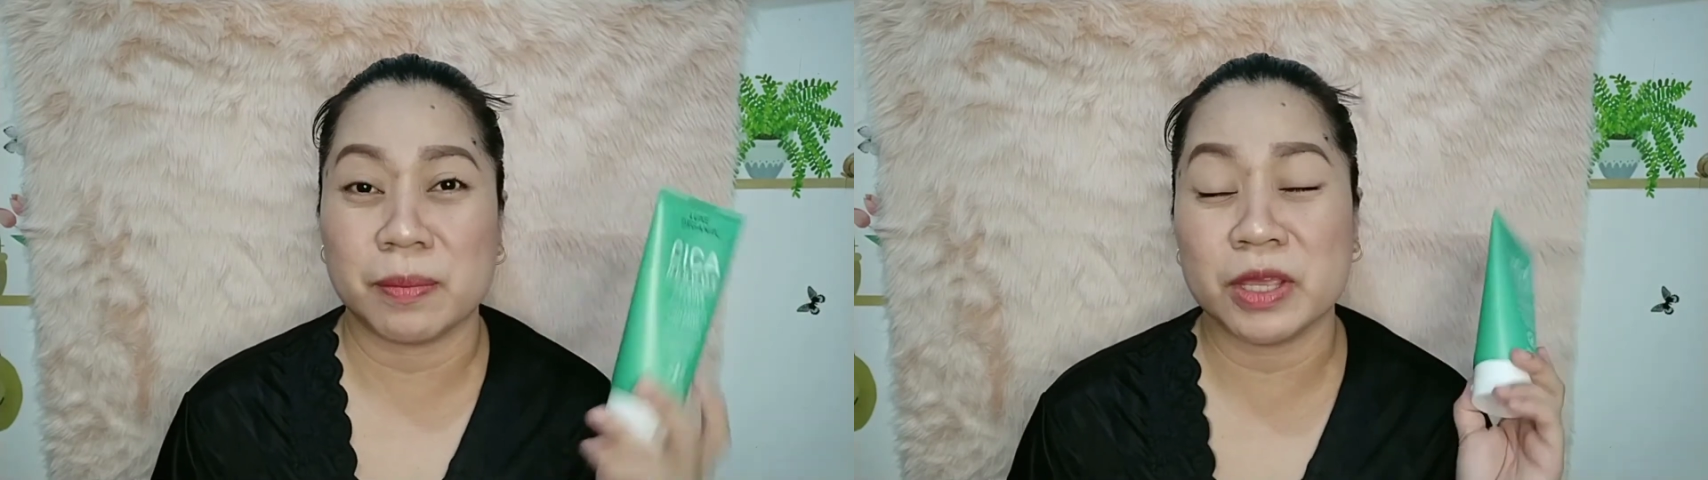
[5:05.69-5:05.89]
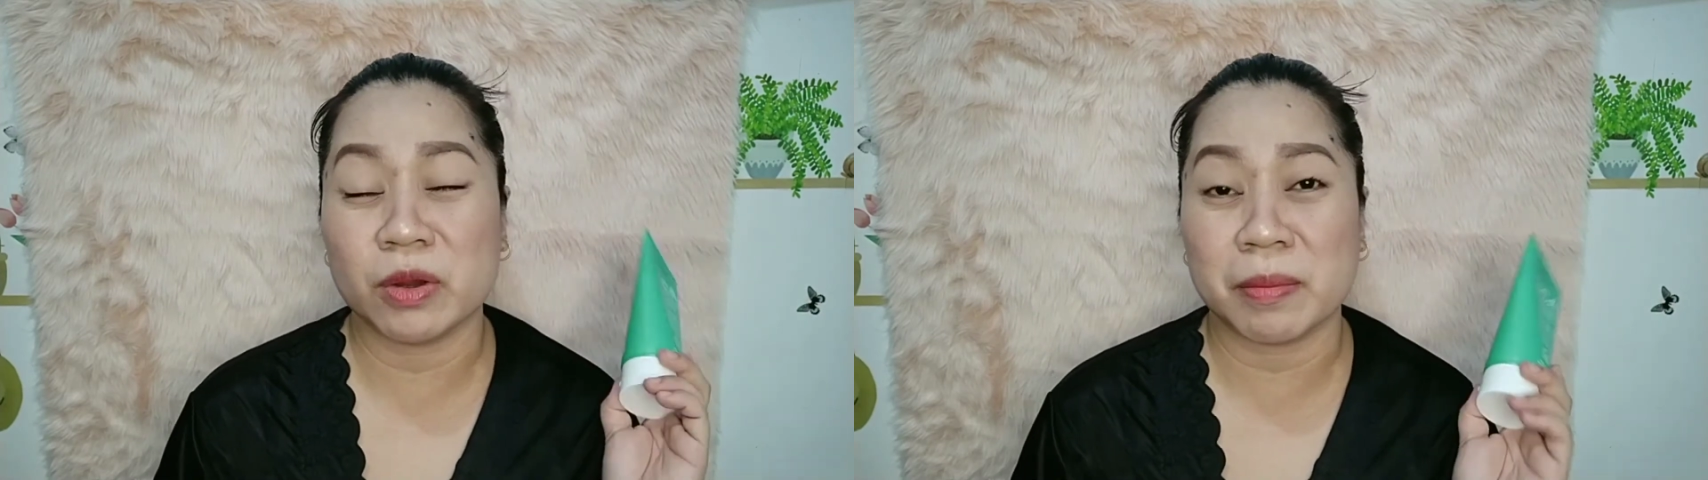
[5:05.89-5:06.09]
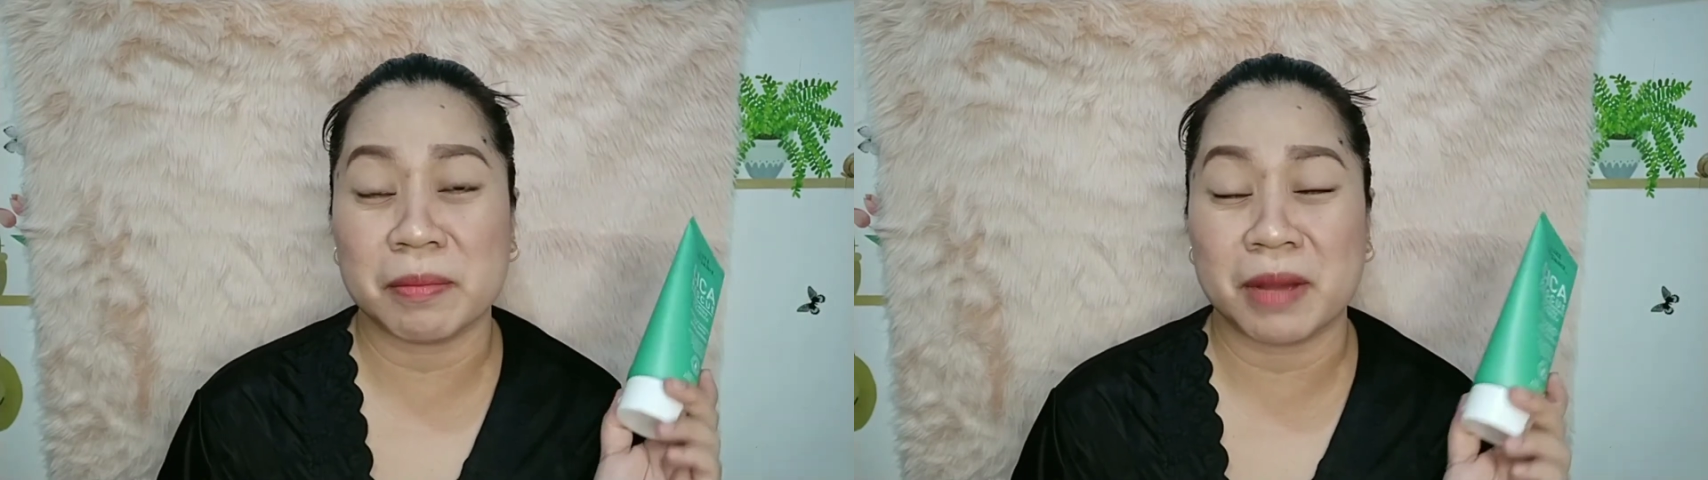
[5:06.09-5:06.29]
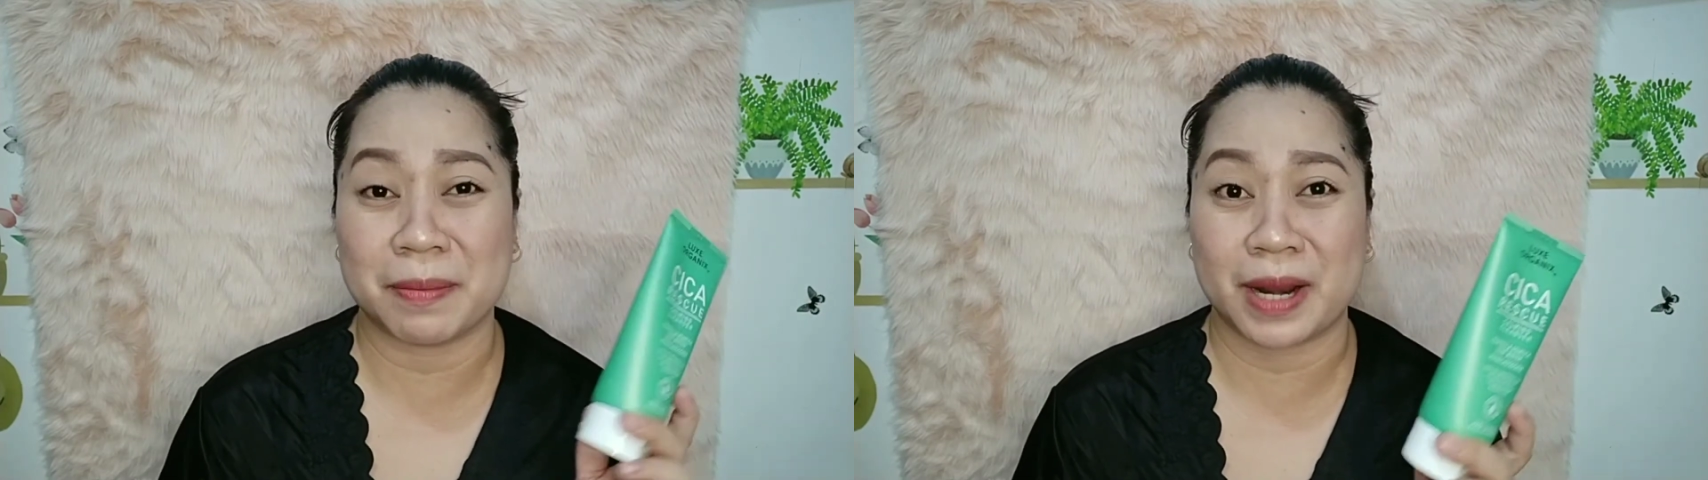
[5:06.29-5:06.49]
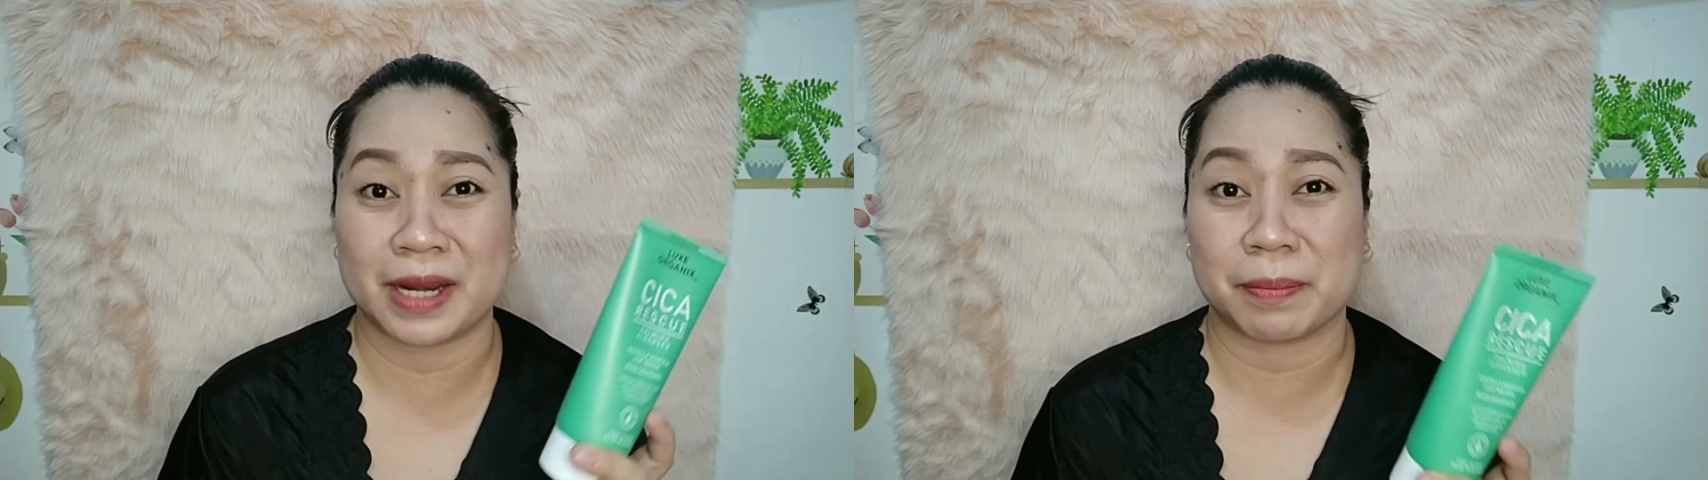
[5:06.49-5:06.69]
Di ba yung ibang mga
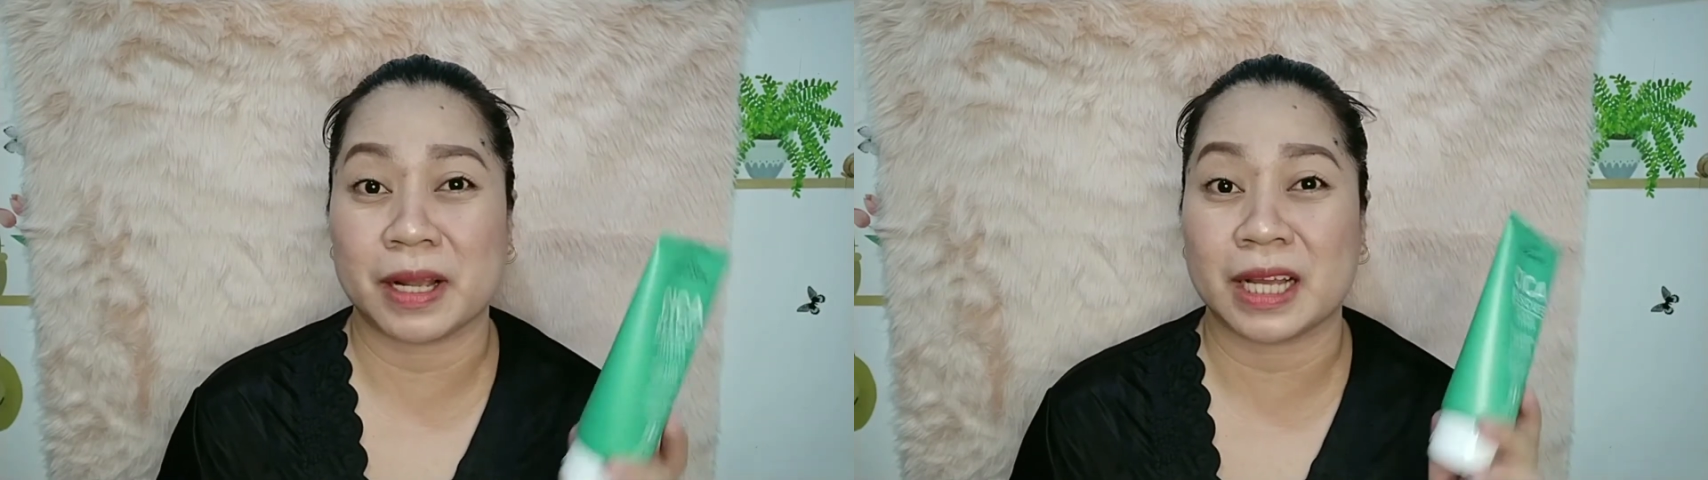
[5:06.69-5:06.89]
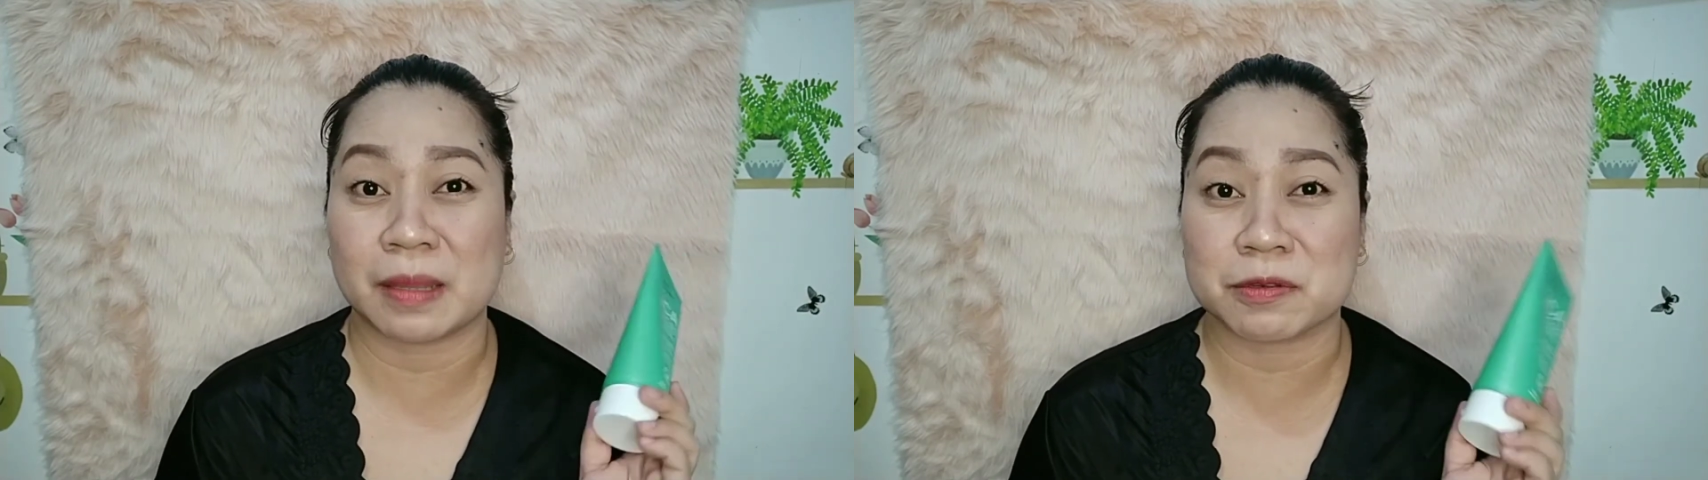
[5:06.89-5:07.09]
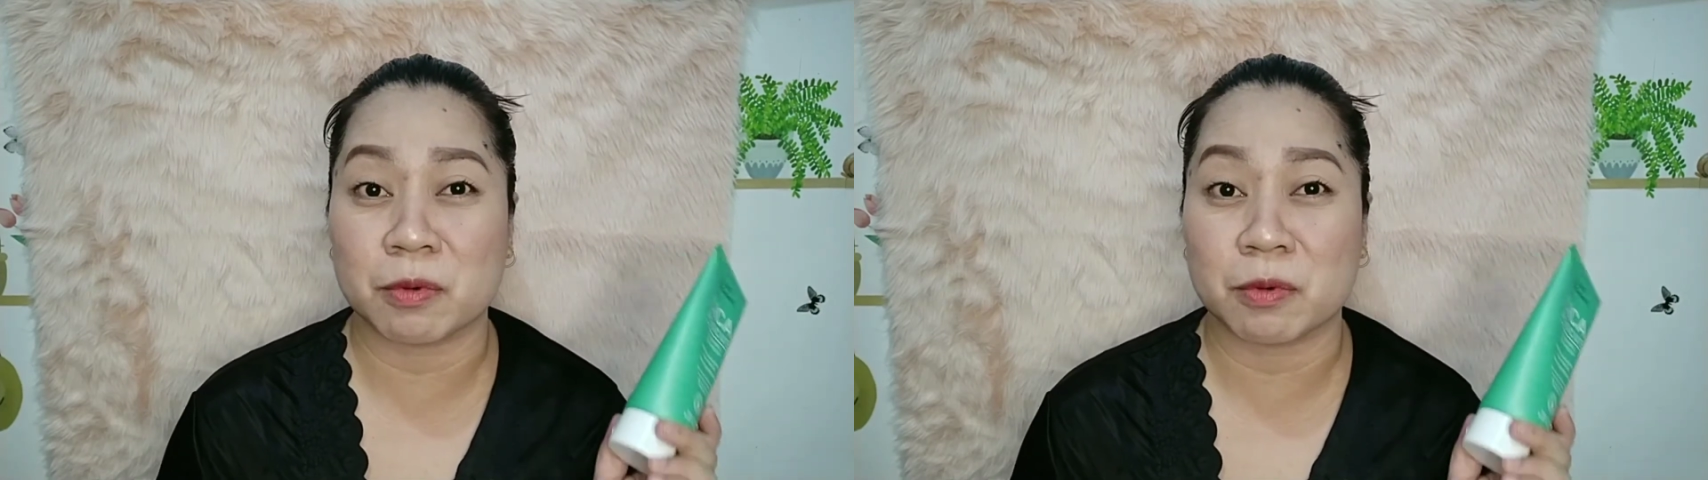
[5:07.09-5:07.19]
product pagkatapos